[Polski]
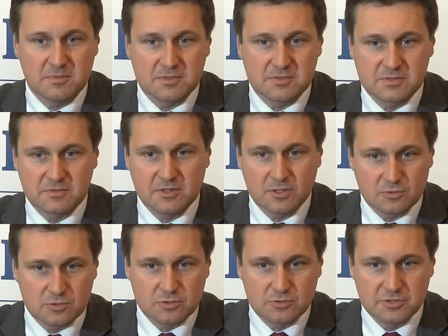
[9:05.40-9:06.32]
po prostu swoje
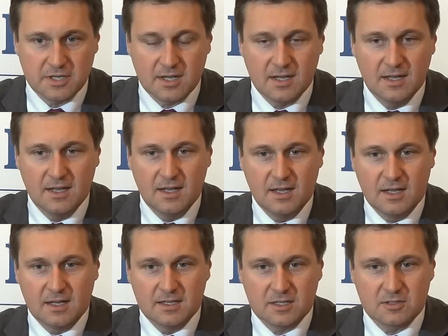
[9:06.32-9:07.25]
odczucia
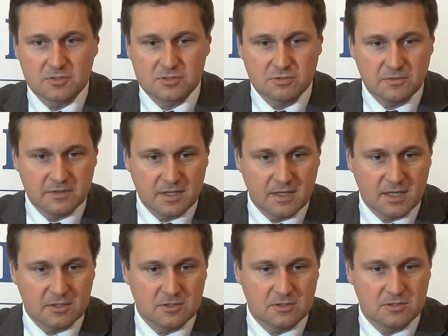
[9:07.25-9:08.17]
jako człowiek,
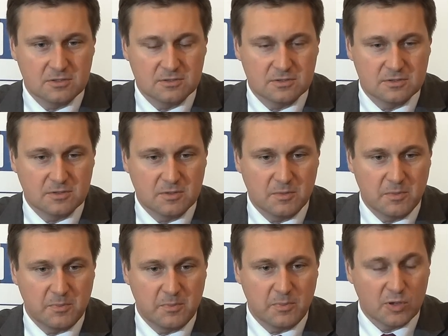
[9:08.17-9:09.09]
jako
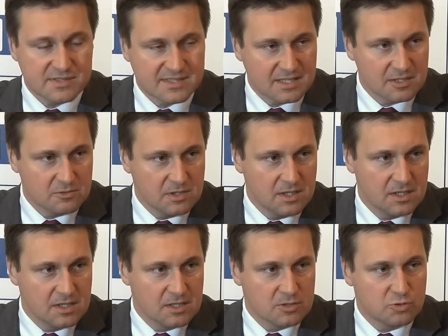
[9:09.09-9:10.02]
e, poseł,
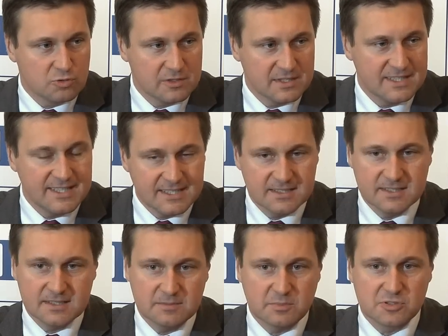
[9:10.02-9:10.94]
który
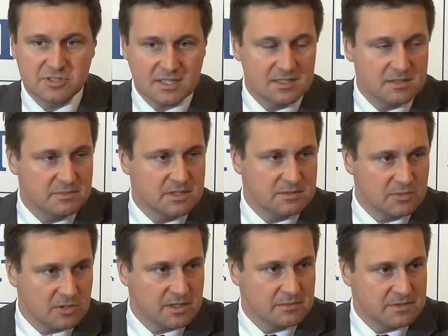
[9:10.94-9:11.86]
nigdy pod żadnym innym
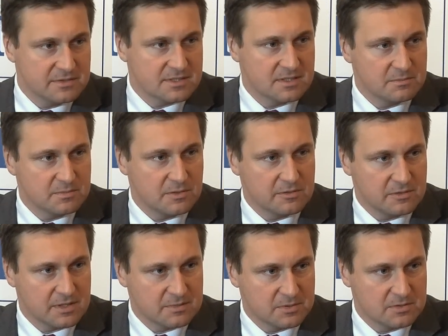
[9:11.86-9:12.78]
logiem nie występował
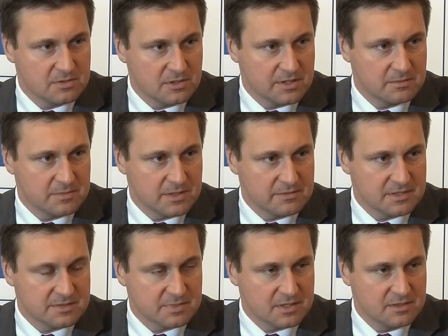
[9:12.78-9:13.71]
jak pod logiem Prawa
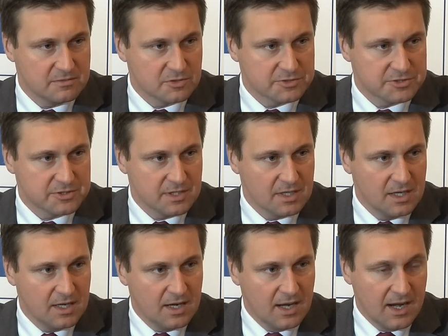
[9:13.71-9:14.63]
i Sprawiedliwości.
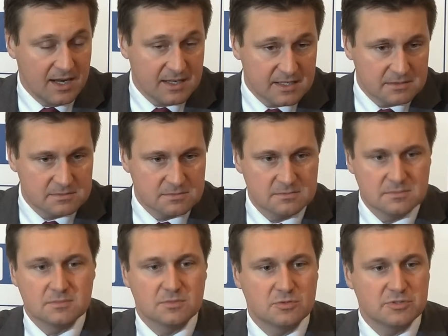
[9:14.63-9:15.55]
Ale
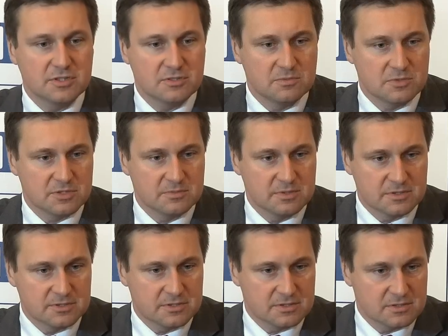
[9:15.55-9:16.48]
różnie to może
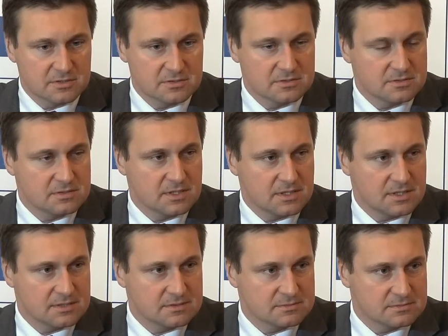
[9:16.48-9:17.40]
być. No,
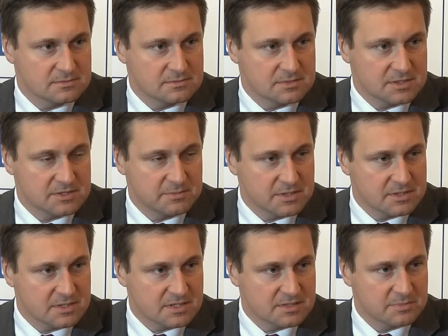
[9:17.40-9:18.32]
ja, ja się
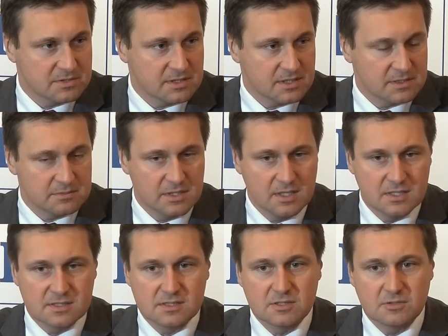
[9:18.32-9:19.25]
pierwszy raz spotkałem
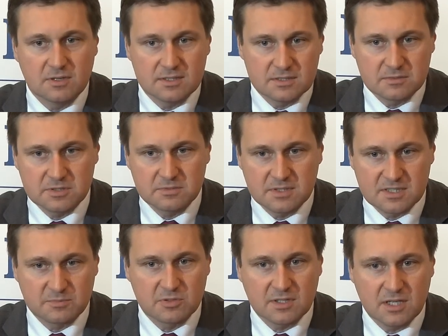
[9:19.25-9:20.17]
z sytuacją, żeby
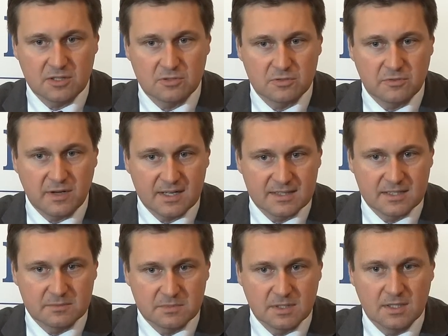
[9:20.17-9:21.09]
na spotkaniu
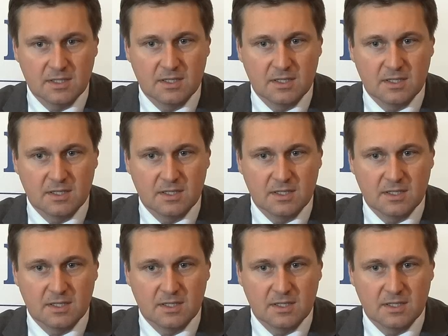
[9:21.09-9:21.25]
otwartym